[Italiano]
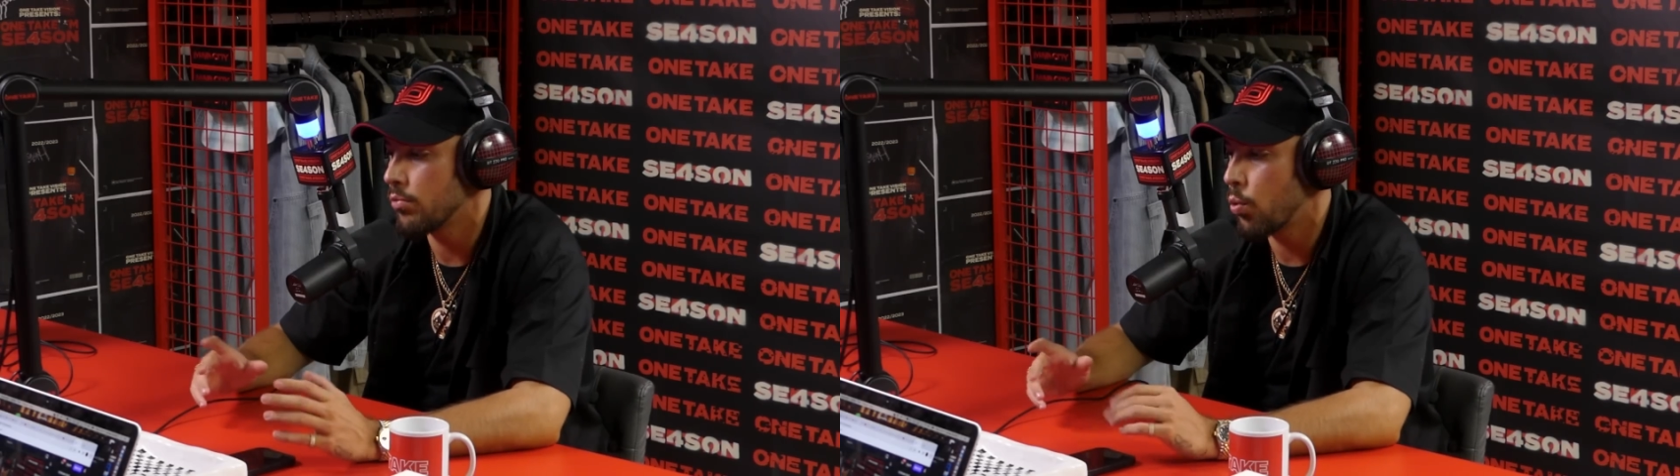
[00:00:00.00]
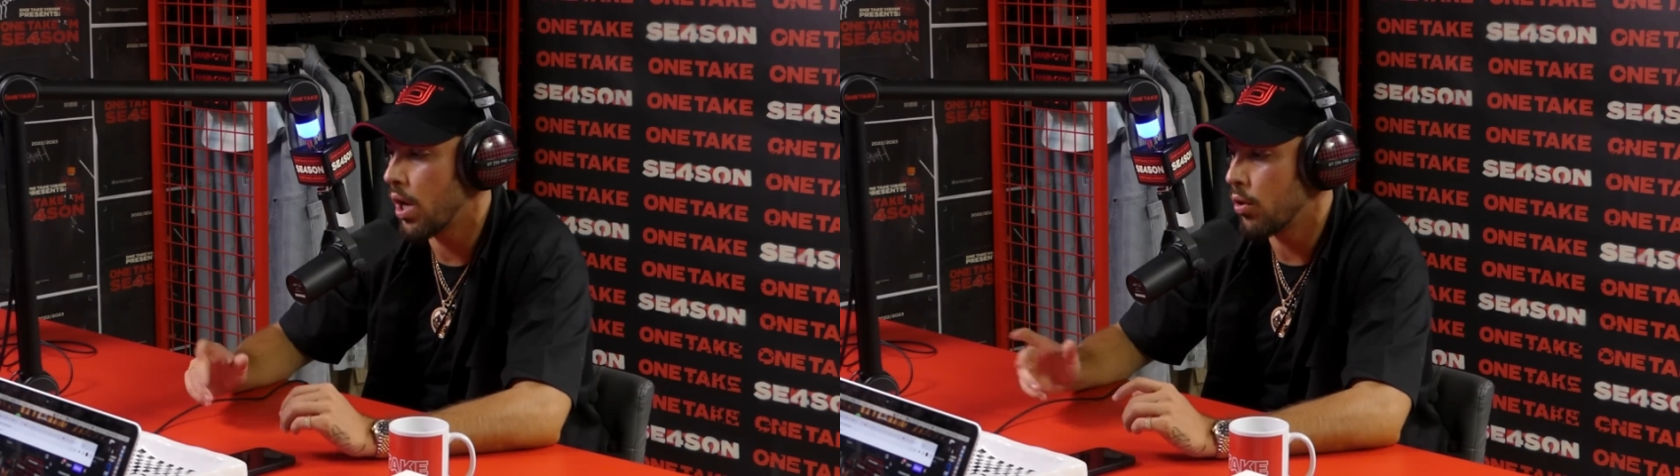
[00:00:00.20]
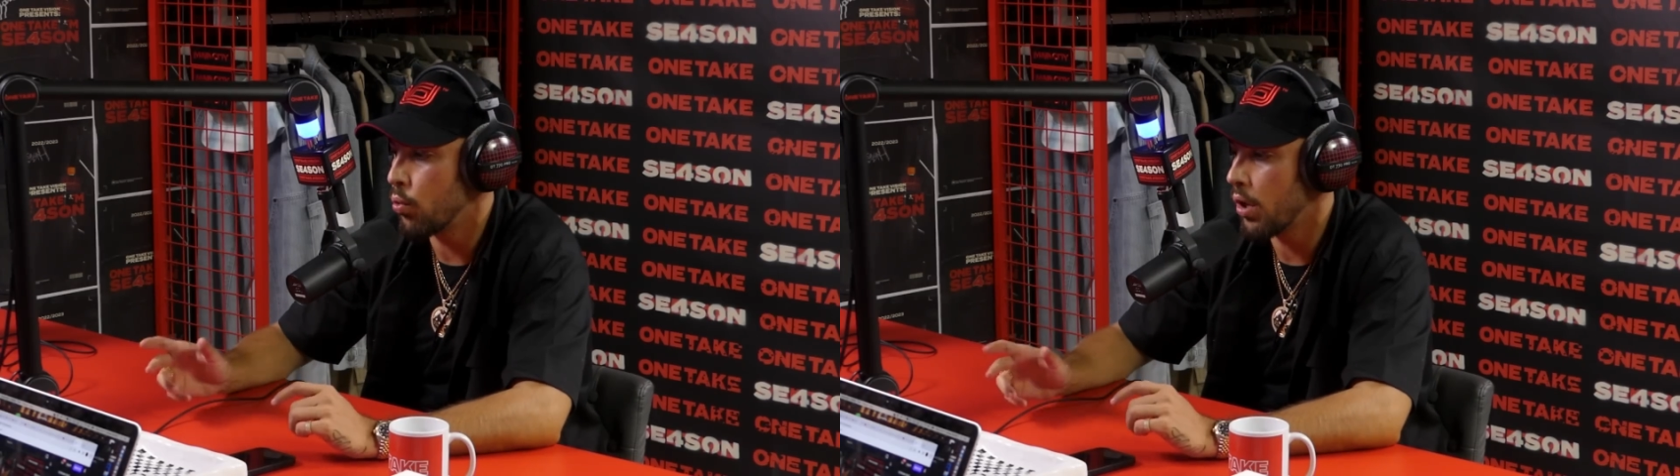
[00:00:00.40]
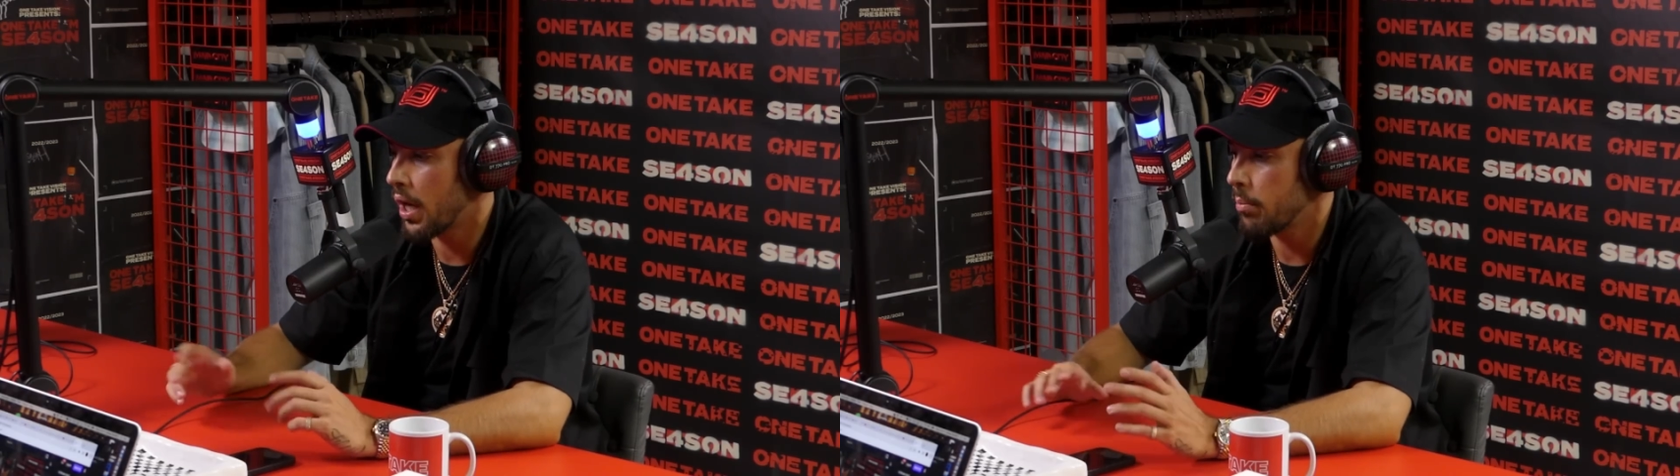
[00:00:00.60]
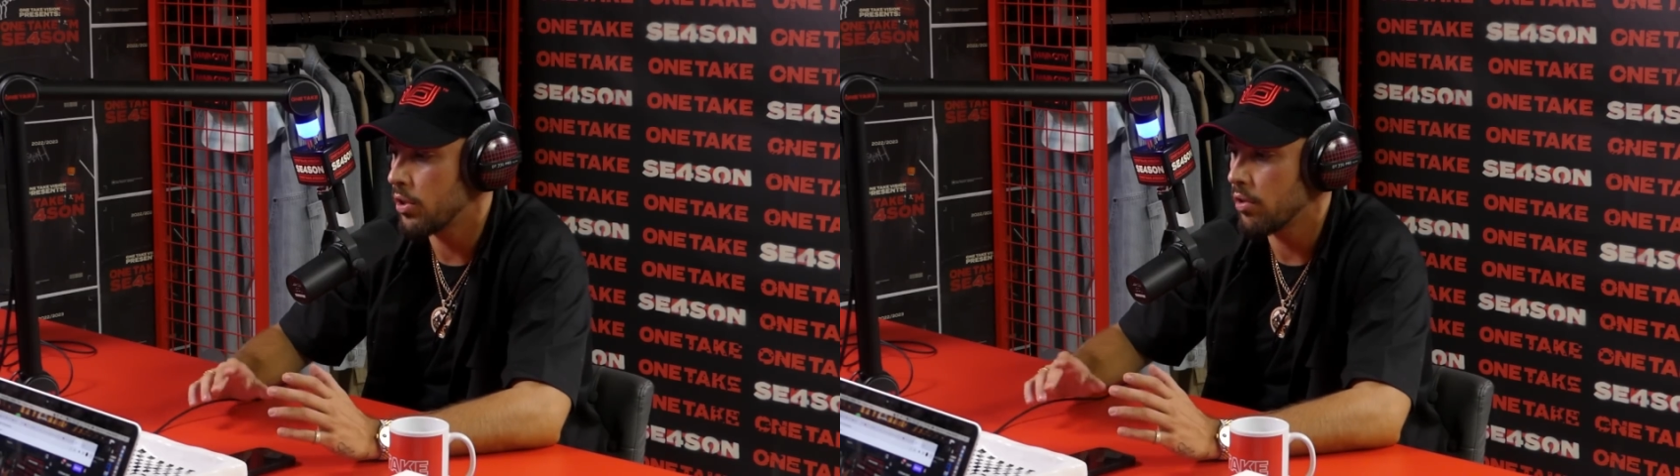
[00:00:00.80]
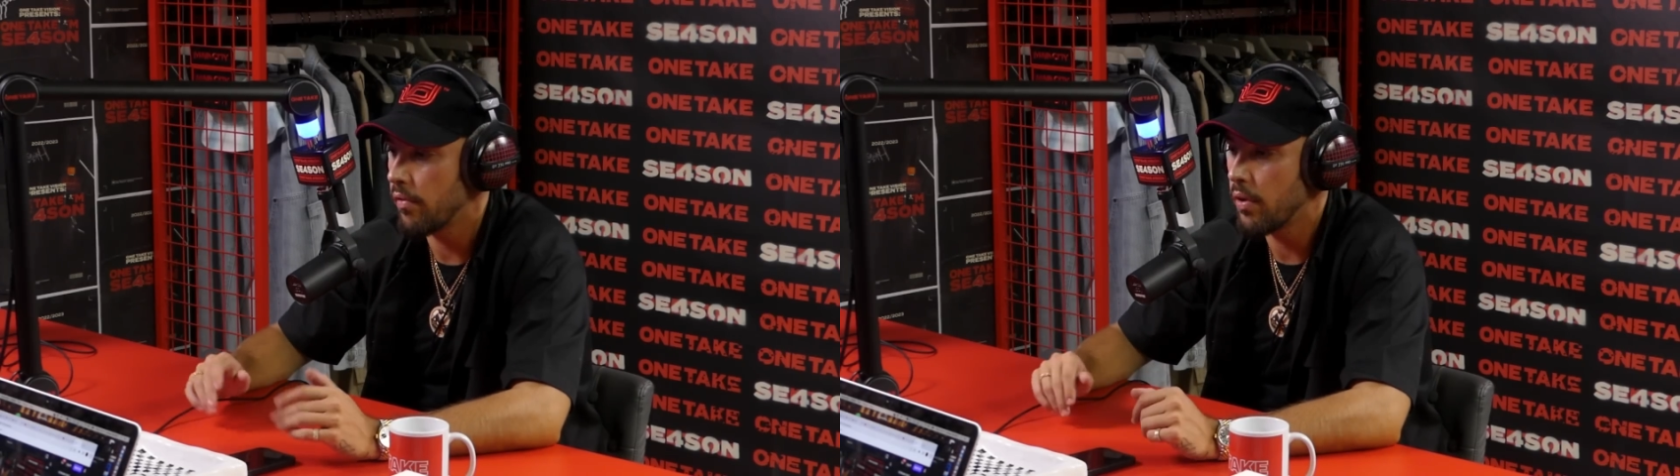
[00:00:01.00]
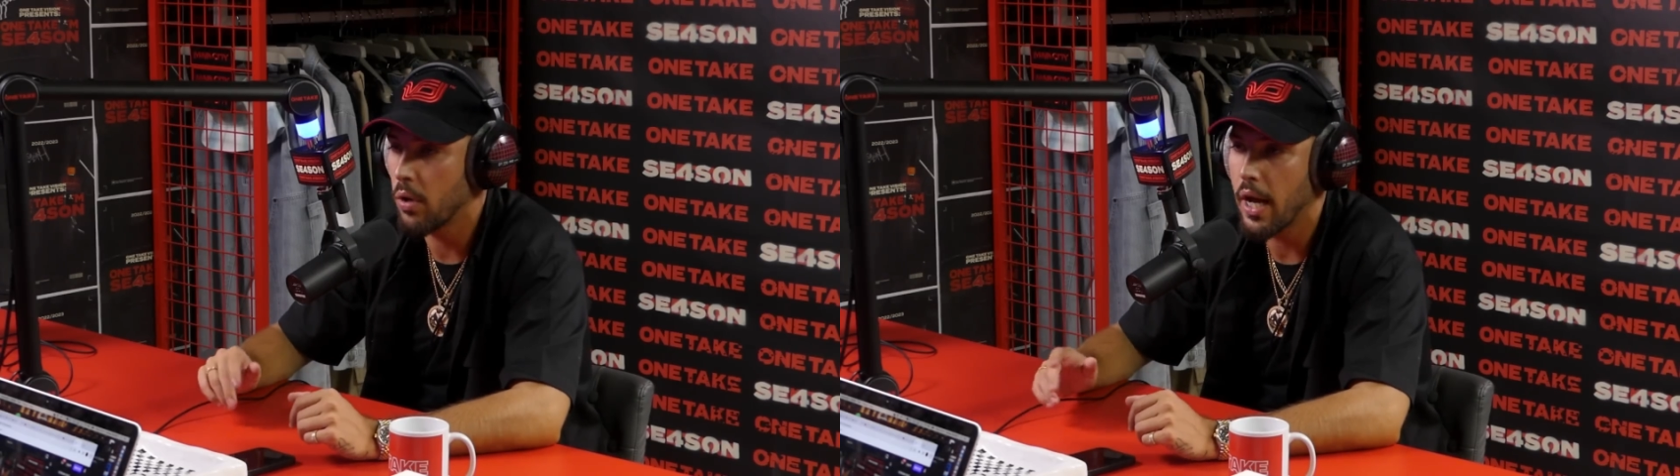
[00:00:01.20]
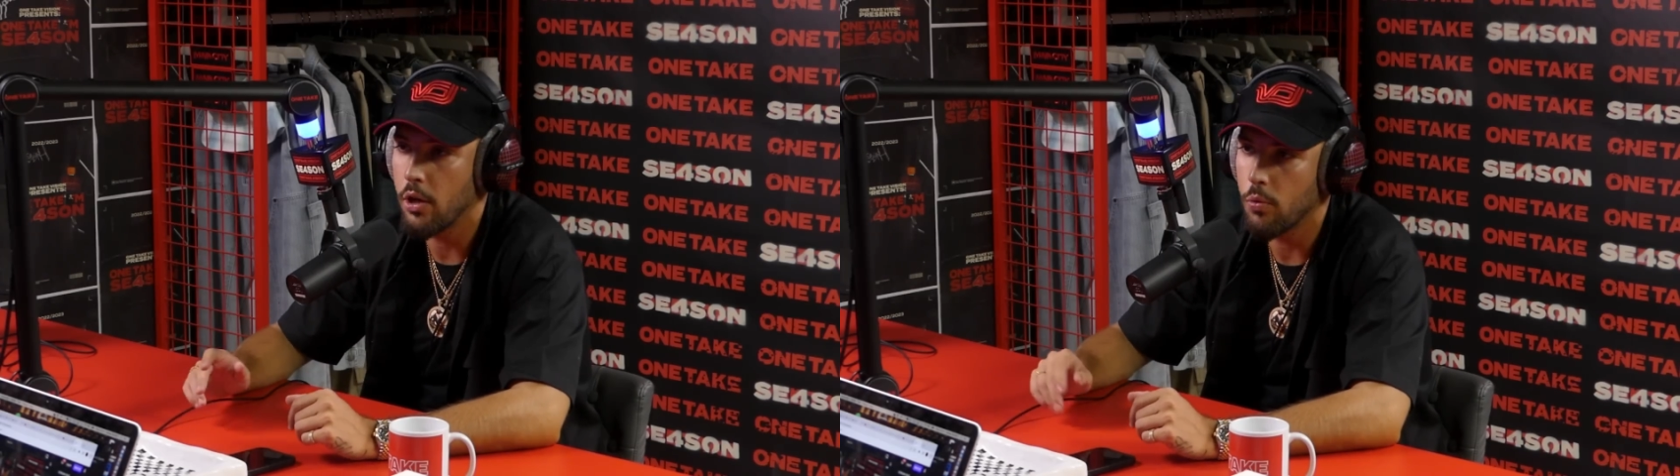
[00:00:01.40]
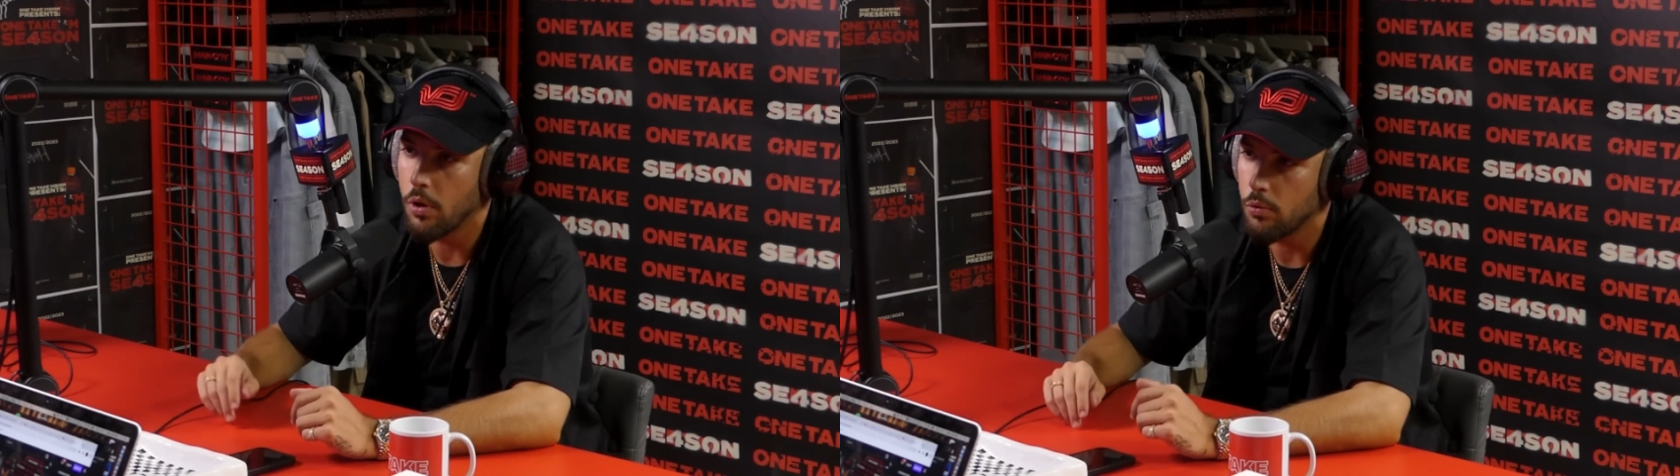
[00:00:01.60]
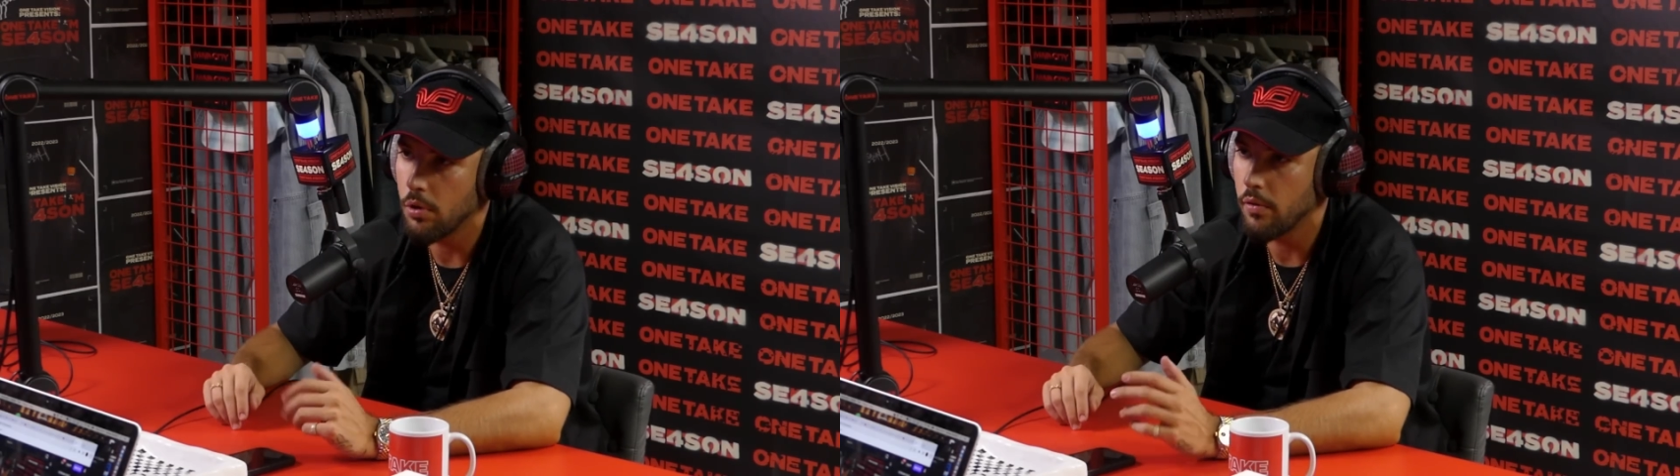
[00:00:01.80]
qualcuno capito aveva un anno
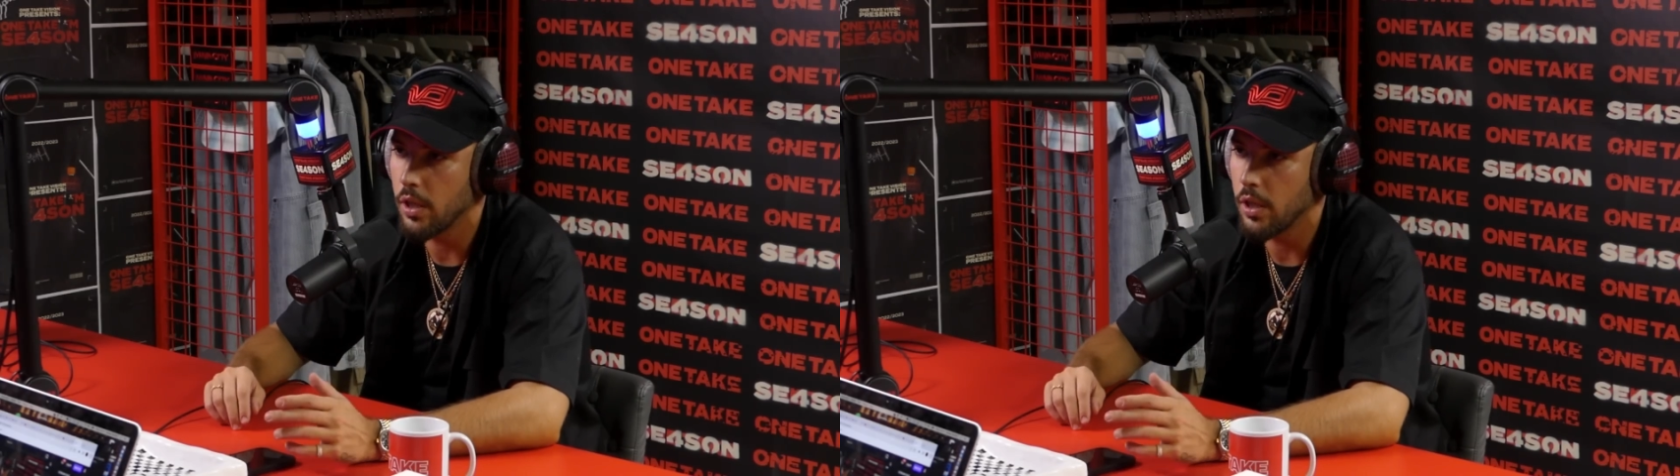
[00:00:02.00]
qualcuno aveva